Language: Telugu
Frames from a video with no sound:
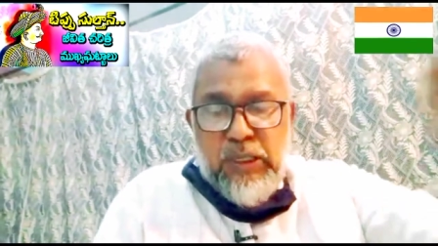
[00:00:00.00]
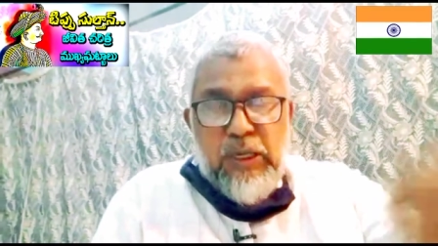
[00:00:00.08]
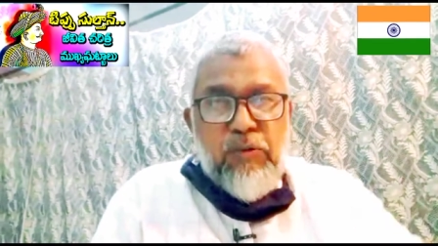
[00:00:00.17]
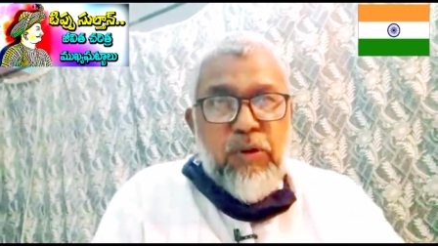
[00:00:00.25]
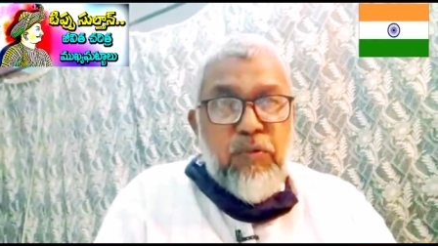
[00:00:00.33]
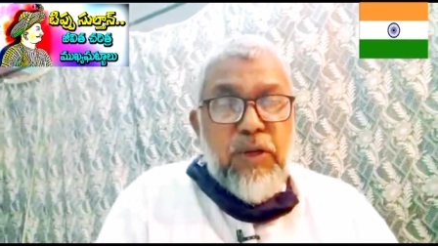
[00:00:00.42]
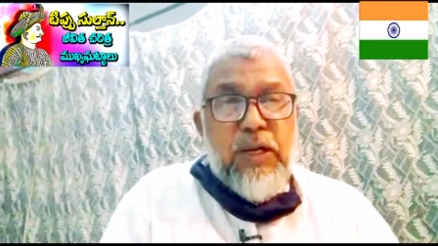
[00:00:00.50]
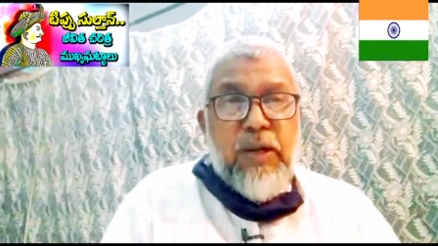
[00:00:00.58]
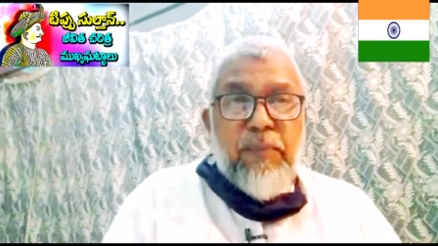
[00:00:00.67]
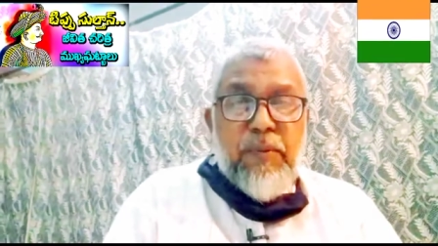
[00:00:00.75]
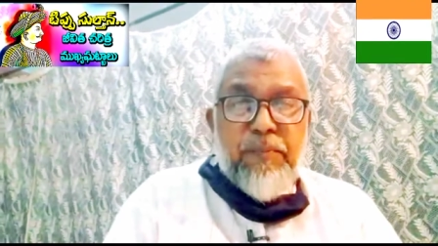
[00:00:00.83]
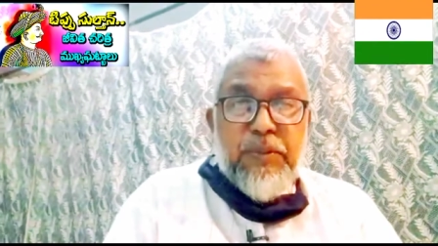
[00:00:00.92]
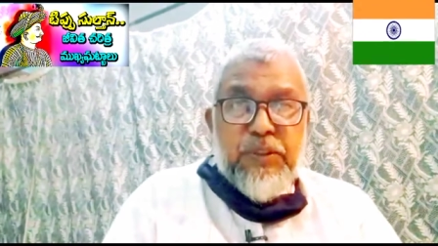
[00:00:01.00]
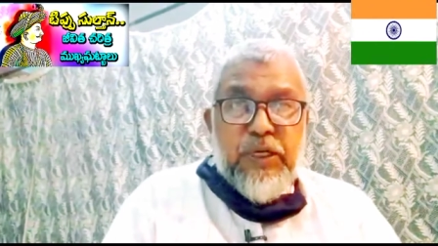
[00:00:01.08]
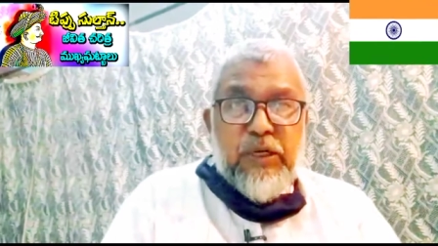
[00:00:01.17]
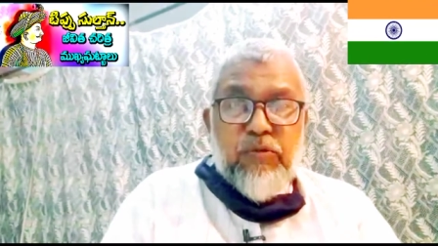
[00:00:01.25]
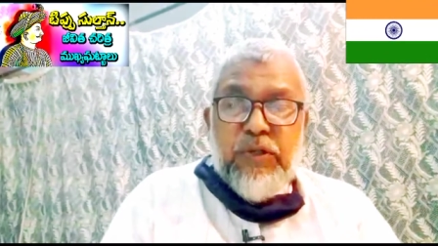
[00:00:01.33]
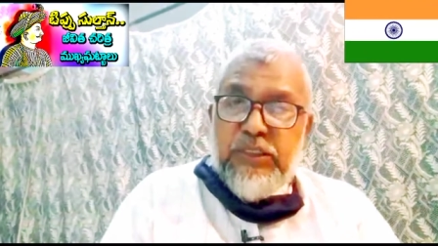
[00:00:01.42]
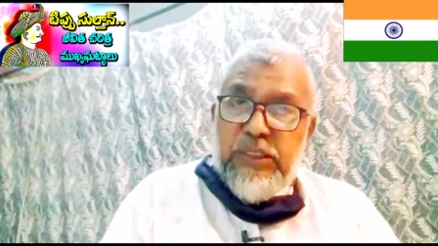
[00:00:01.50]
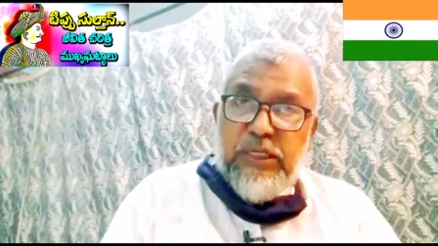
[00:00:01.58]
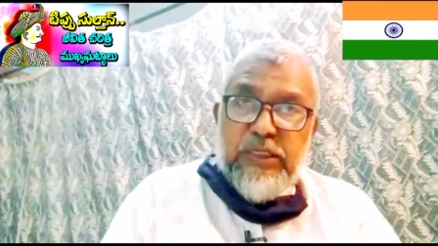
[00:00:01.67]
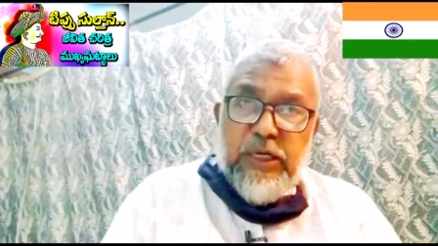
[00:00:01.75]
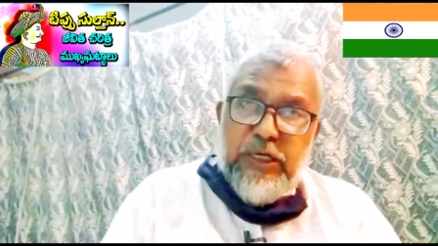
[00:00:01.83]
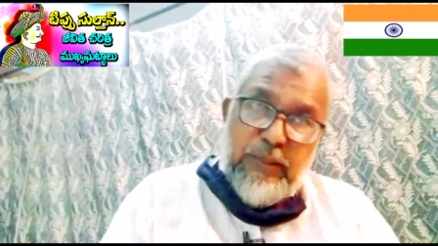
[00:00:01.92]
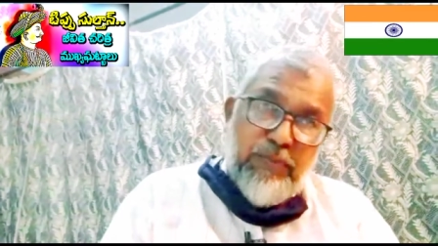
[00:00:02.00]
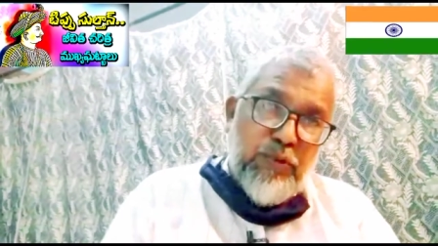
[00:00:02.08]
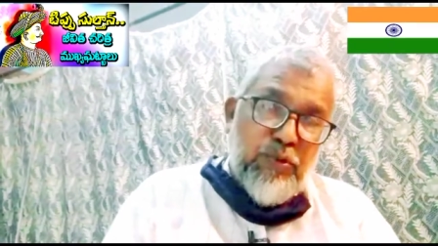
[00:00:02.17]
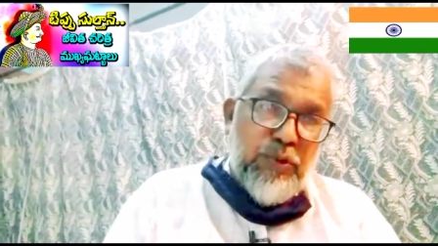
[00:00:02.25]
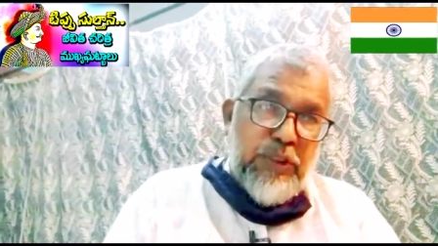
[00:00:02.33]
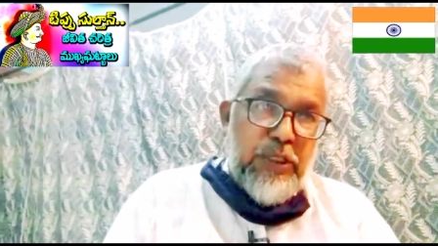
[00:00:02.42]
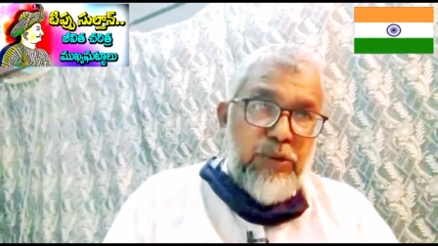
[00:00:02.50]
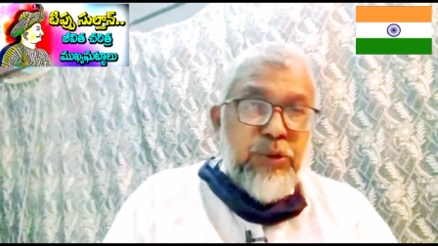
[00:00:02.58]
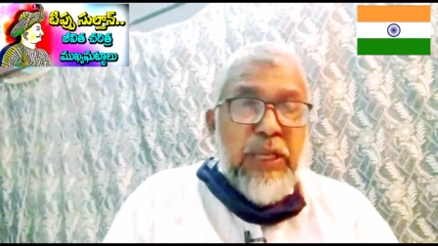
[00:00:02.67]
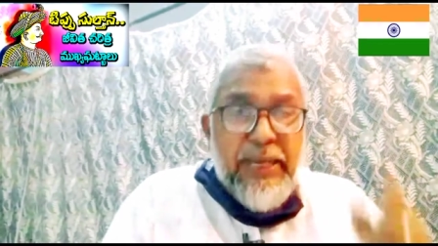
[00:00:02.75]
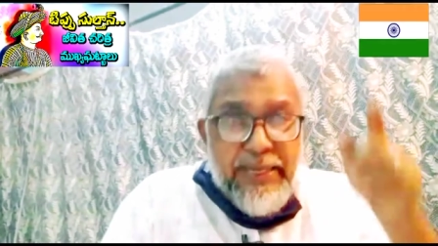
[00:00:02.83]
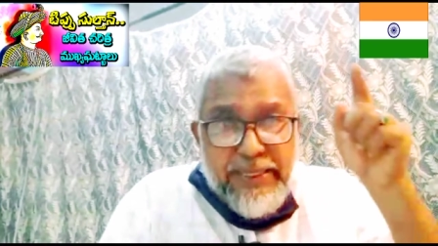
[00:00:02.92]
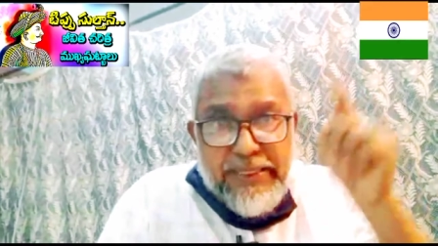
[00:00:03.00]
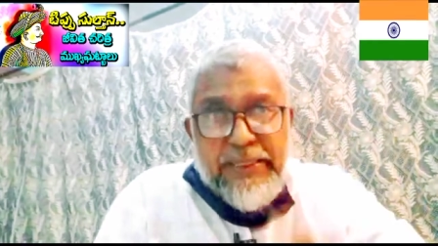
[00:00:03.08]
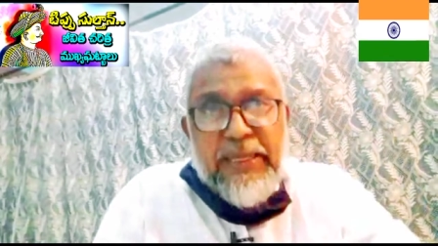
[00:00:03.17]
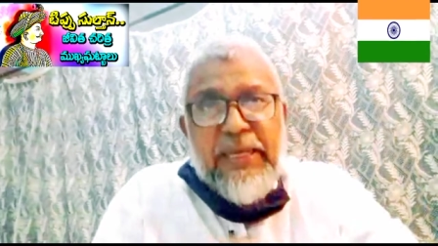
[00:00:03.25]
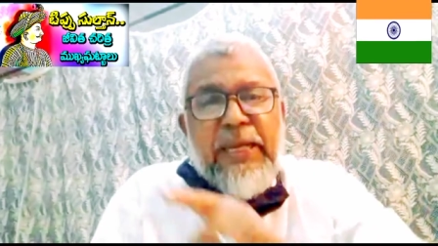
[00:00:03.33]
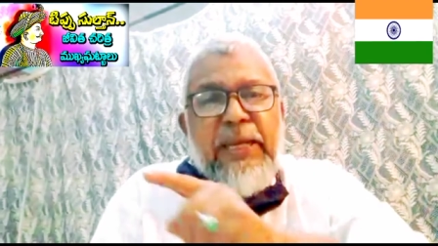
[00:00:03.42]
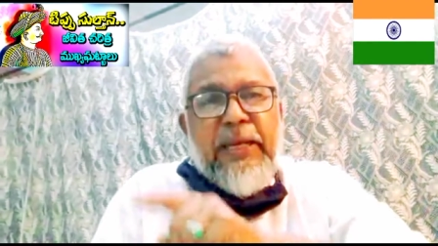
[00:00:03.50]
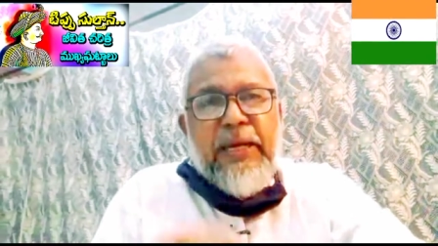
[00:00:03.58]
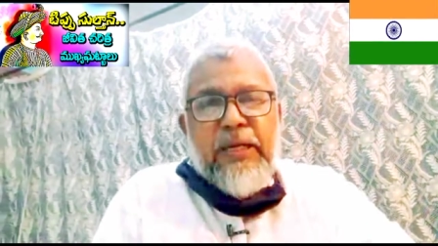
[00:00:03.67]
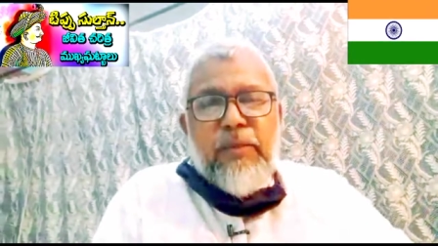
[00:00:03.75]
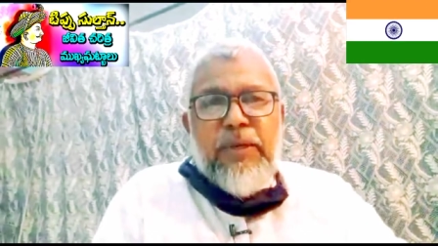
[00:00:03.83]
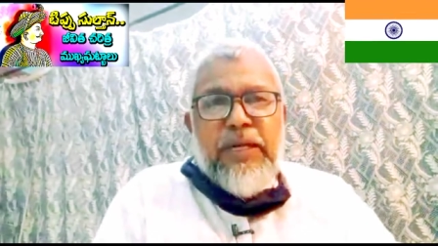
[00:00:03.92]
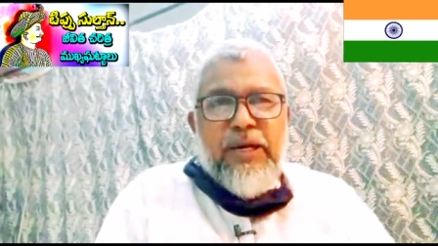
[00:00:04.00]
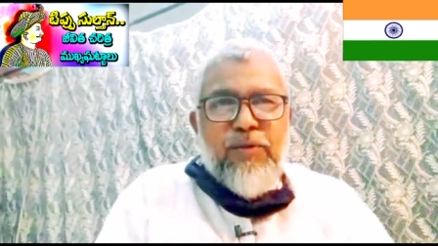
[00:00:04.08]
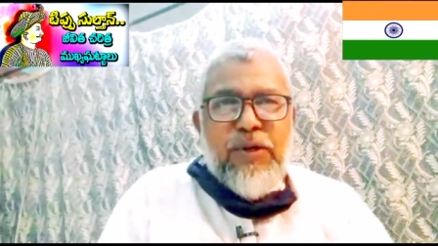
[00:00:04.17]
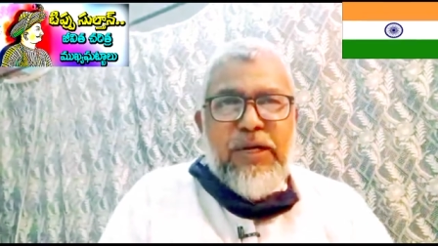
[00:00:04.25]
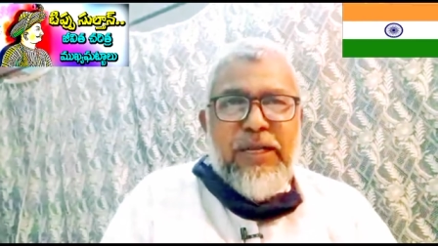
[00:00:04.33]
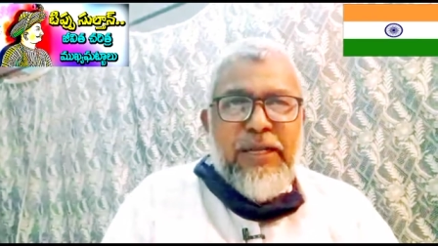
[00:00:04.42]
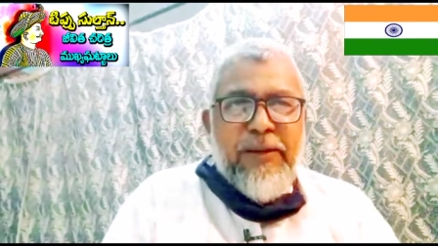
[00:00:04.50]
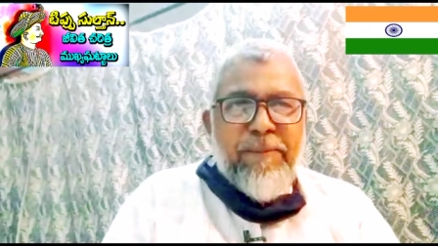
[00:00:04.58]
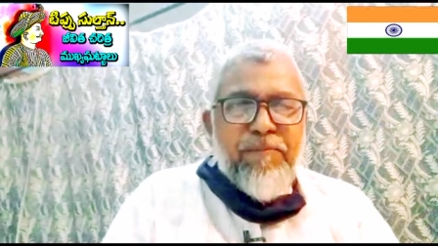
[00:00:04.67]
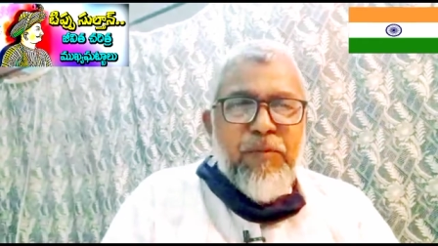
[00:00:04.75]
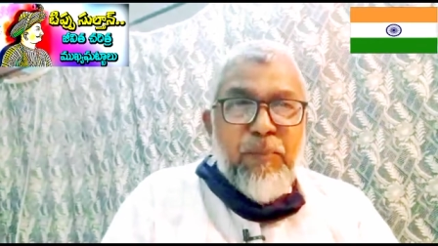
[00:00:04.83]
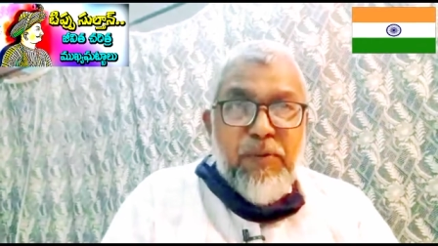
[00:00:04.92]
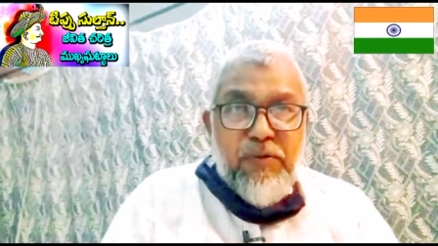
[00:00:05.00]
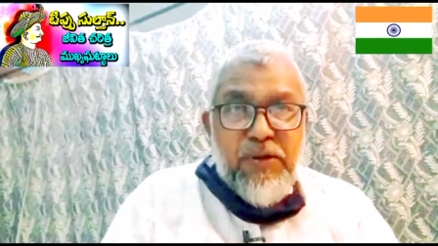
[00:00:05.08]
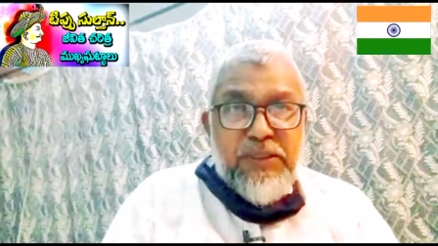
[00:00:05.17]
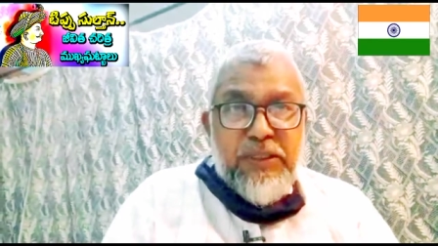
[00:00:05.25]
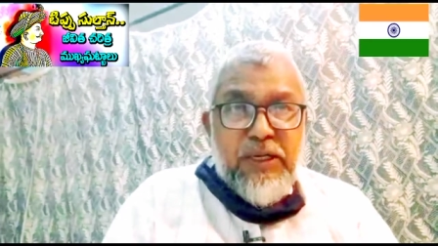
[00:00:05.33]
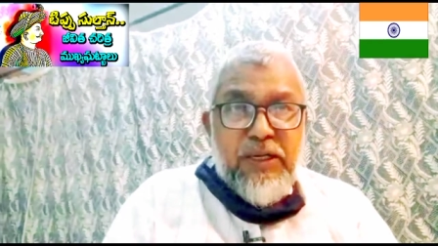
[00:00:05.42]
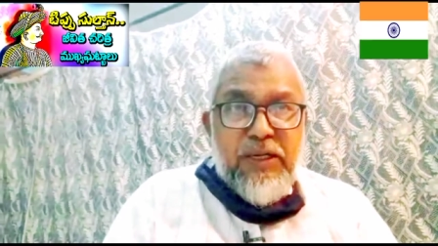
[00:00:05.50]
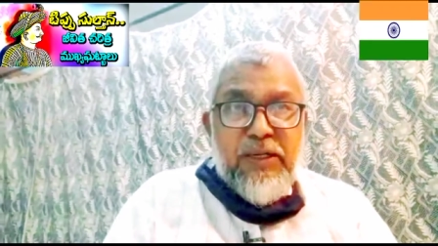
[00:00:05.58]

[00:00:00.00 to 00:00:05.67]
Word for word: గౌరవంగా పంపించినటువంటి చరిత్ర టీపు ఉంది ఇదే రకమైనటువంటి ప్రవర్తన